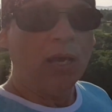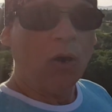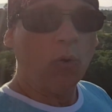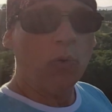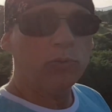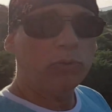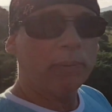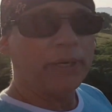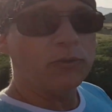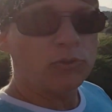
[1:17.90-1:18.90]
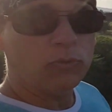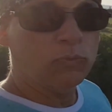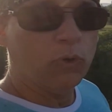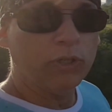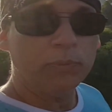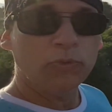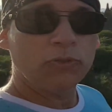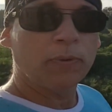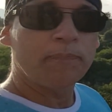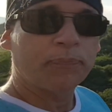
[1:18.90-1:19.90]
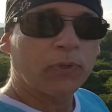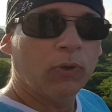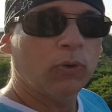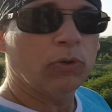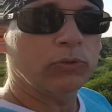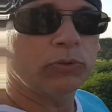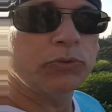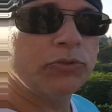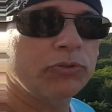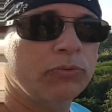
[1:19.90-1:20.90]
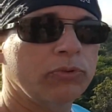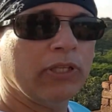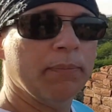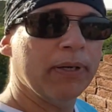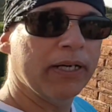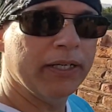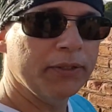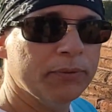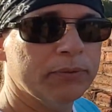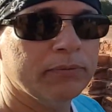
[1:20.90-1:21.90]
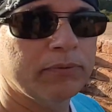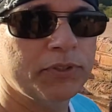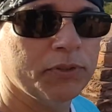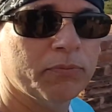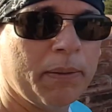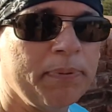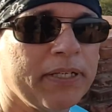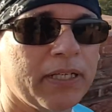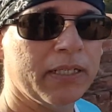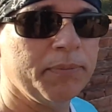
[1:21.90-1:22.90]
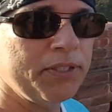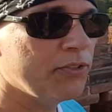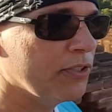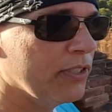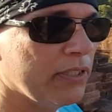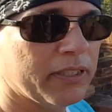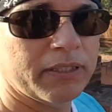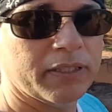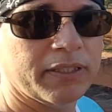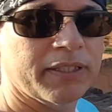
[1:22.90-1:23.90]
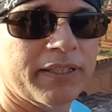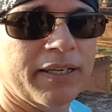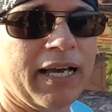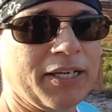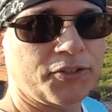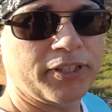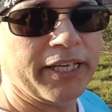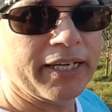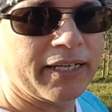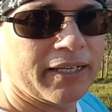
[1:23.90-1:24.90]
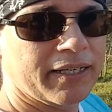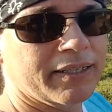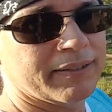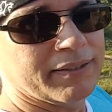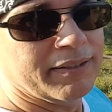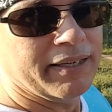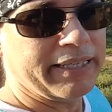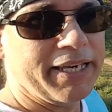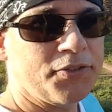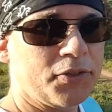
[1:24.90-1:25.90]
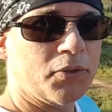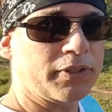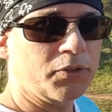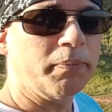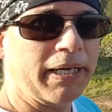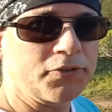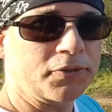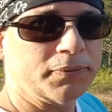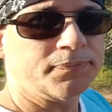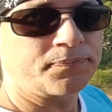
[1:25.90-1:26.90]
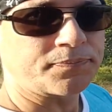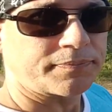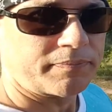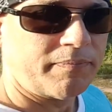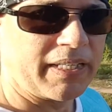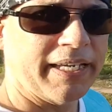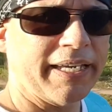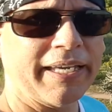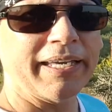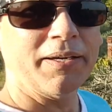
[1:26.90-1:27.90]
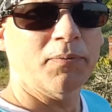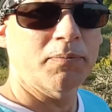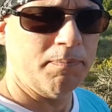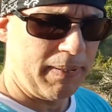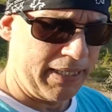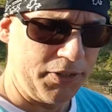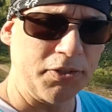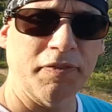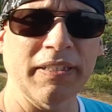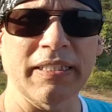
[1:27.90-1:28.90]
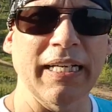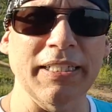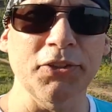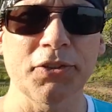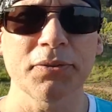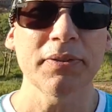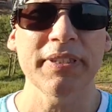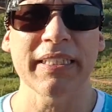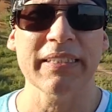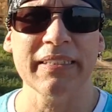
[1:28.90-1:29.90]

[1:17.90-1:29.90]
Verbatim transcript: Alguns do tamanho de um ônibus, outros do tamanho de uma pirâmide asteca é, que a gente encontra no México. É um país fantástico e essa